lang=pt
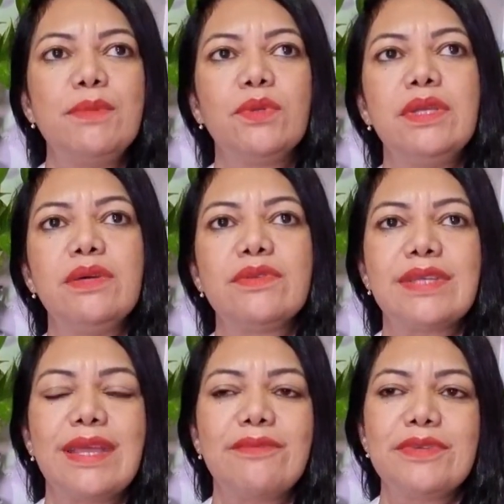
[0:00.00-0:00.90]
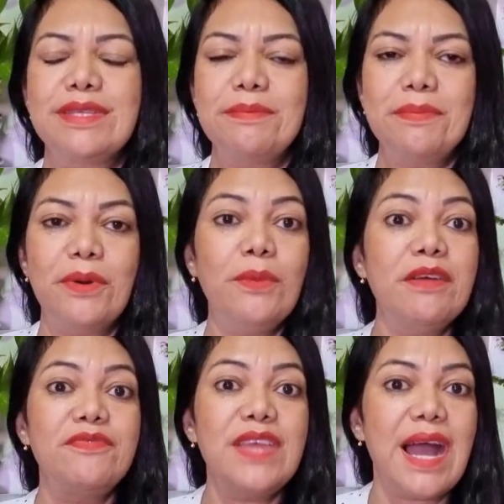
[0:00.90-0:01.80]
meu Deus, que você
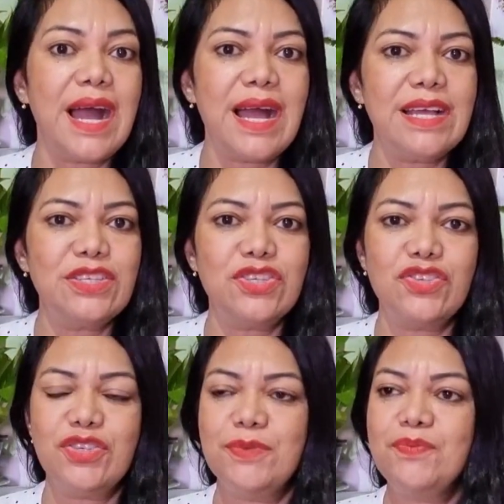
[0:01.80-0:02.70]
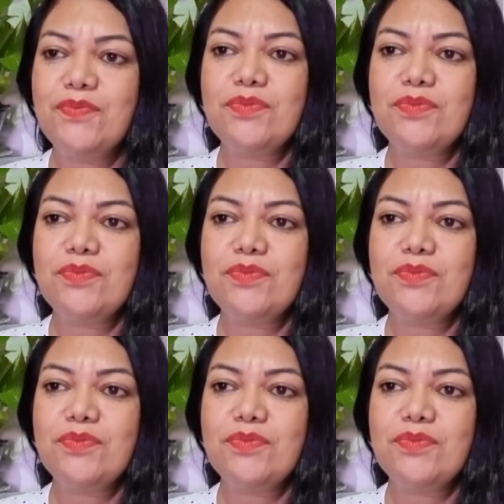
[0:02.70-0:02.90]
uma viagem,